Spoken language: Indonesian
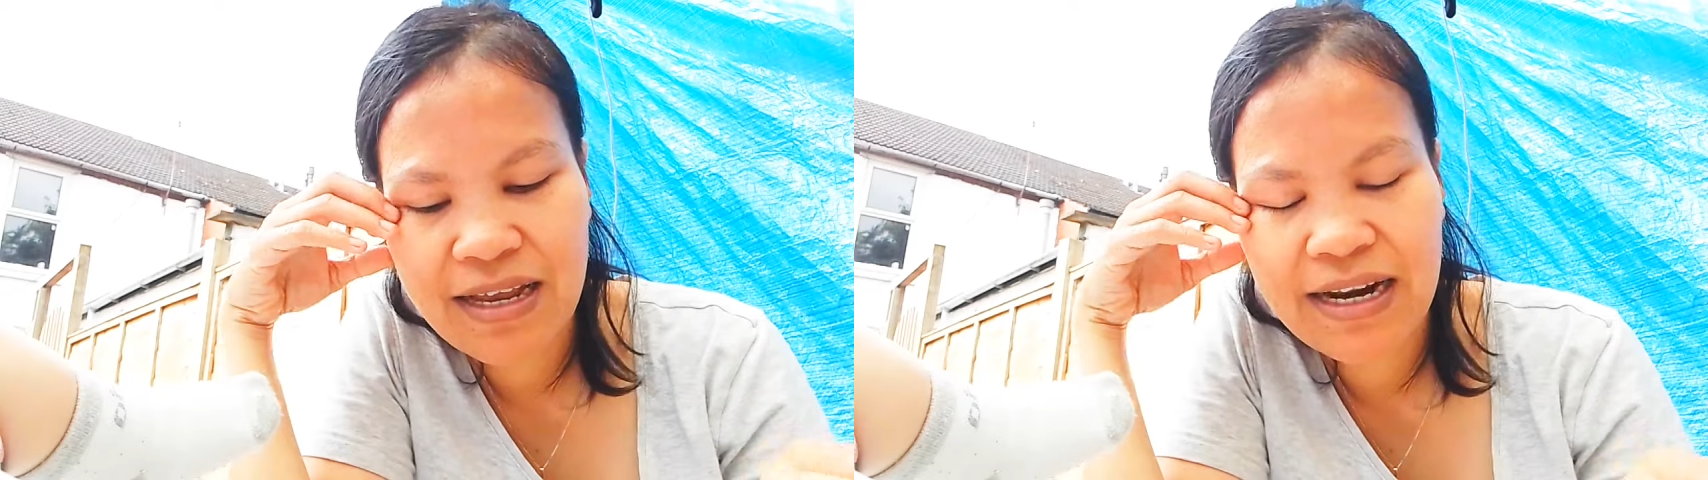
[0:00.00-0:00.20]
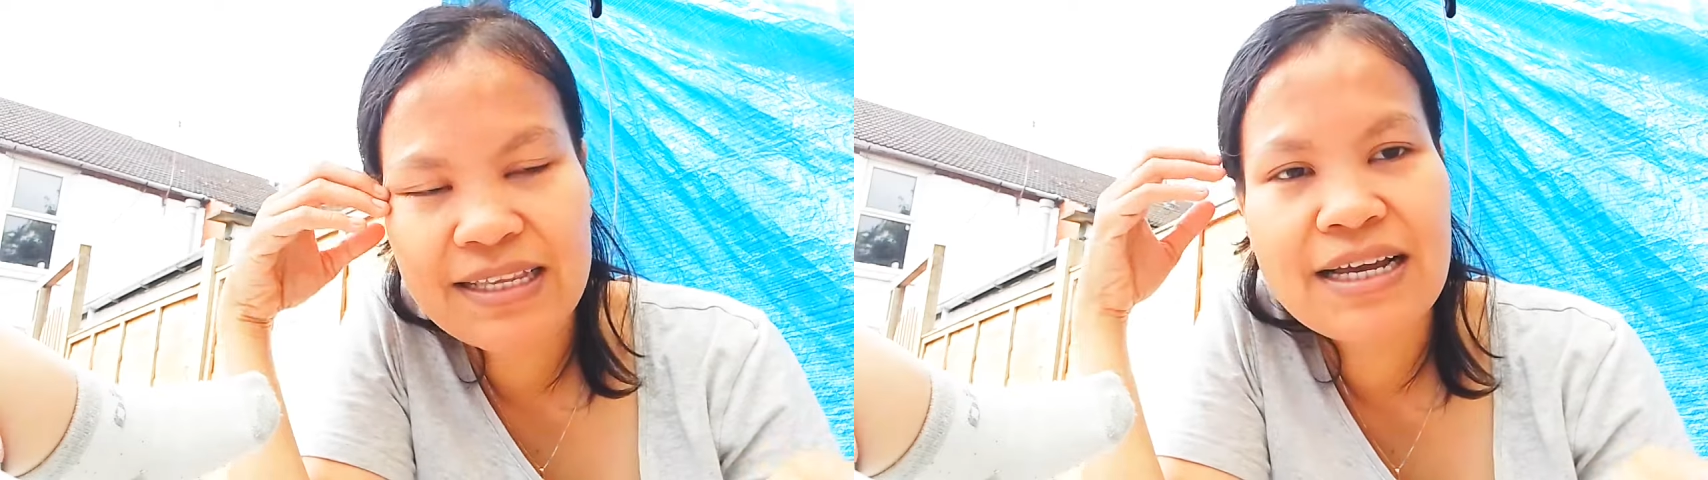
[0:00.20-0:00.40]

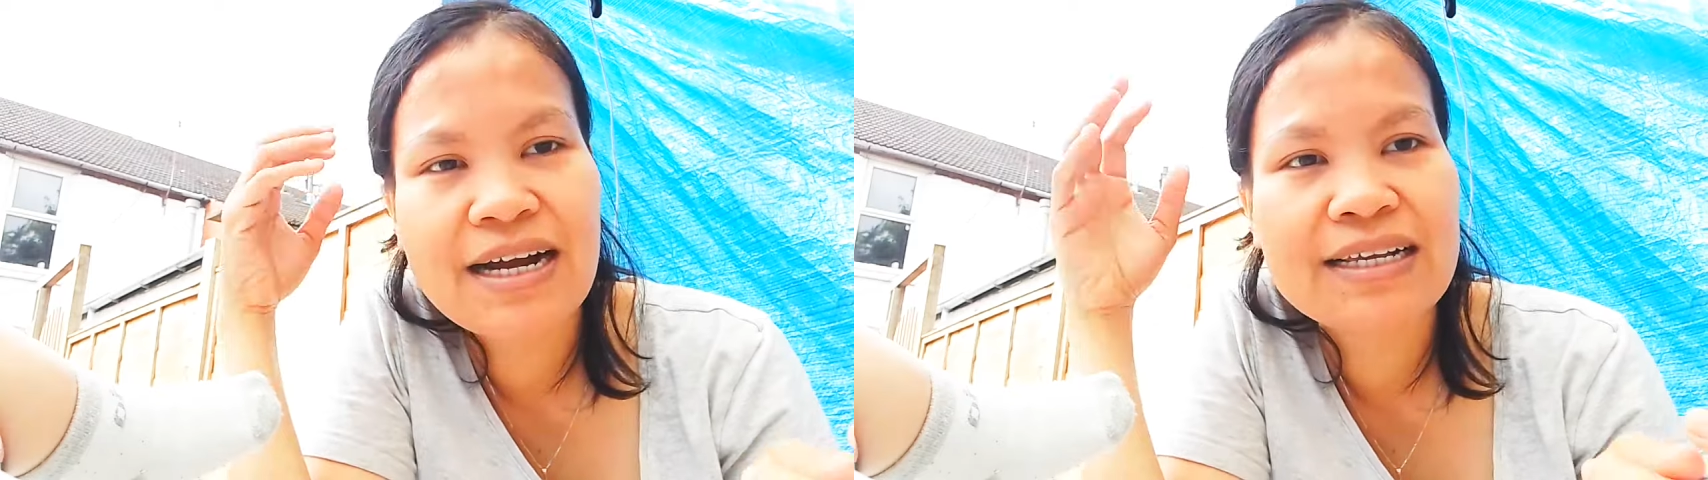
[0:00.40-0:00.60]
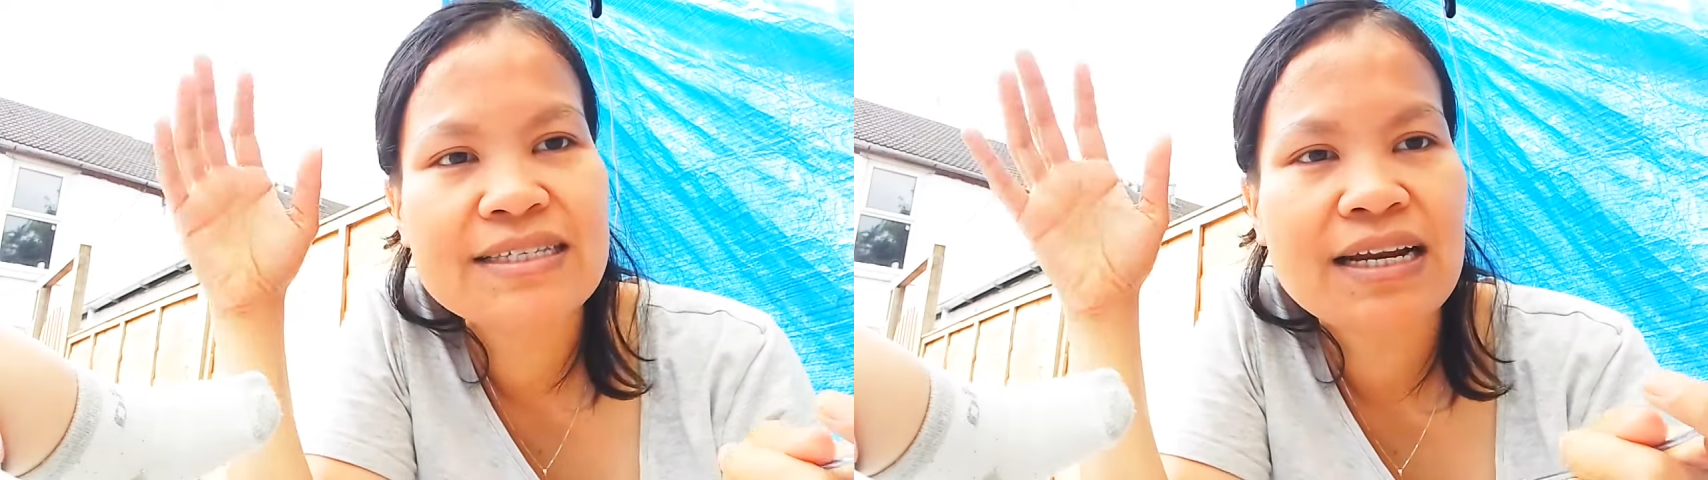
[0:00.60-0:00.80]
kalian
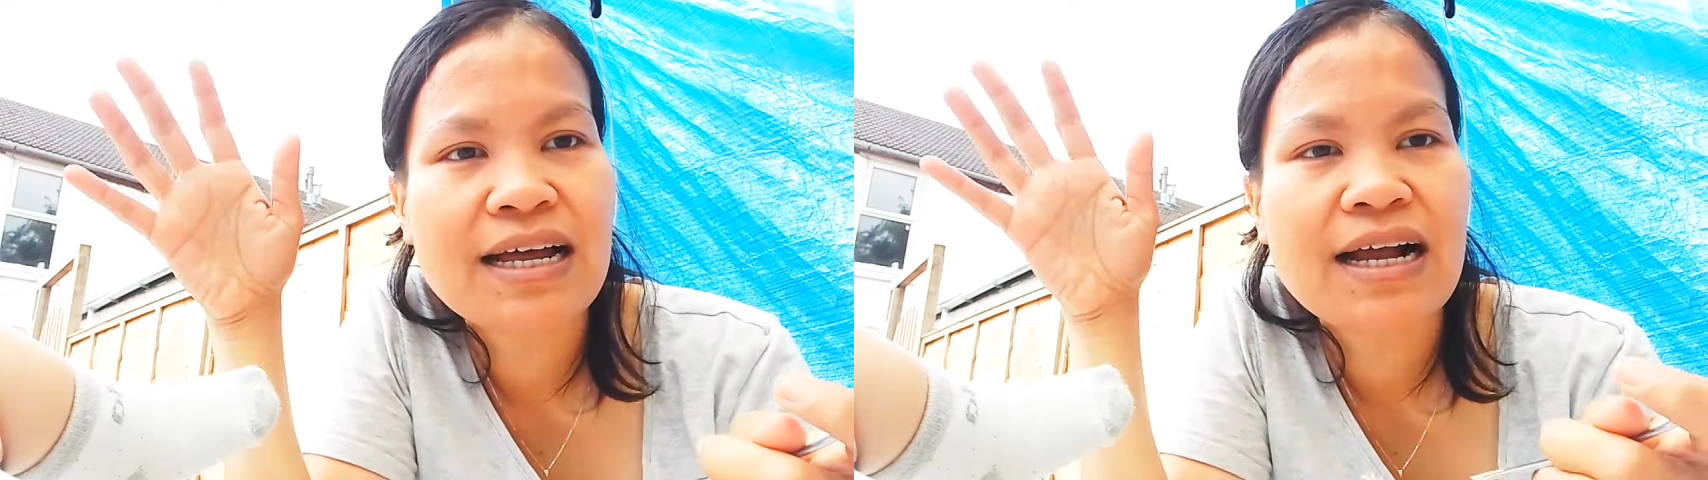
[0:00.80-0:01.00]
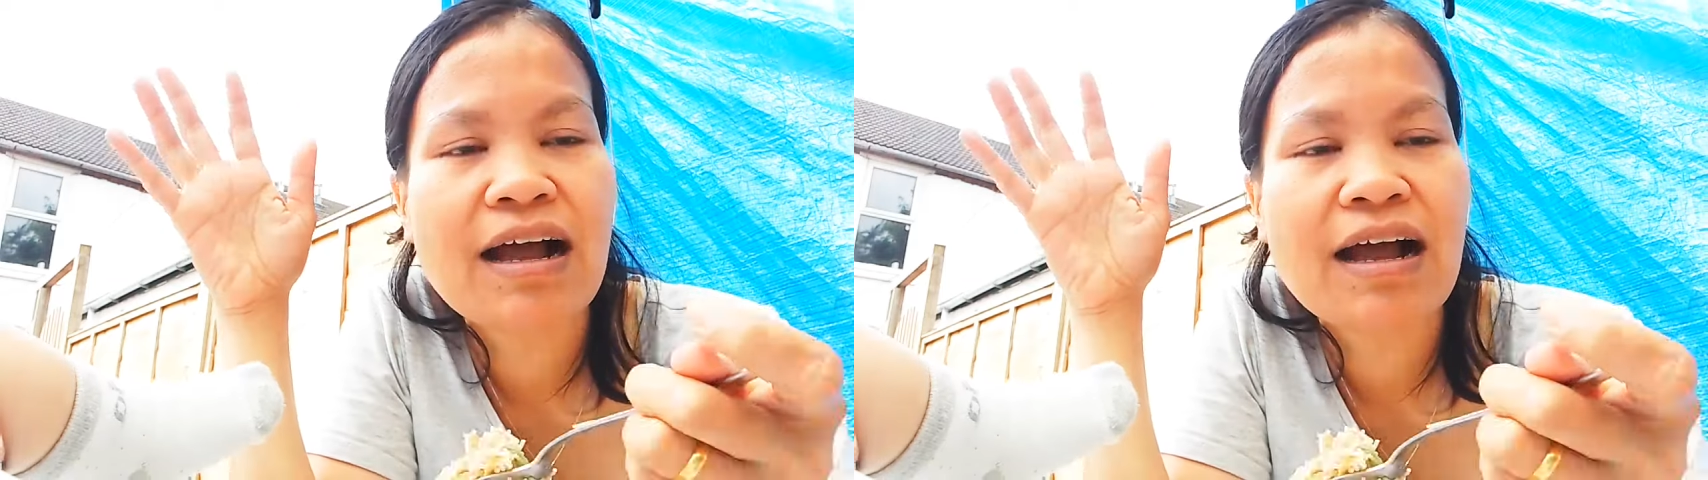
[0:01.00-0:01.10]
jangan salah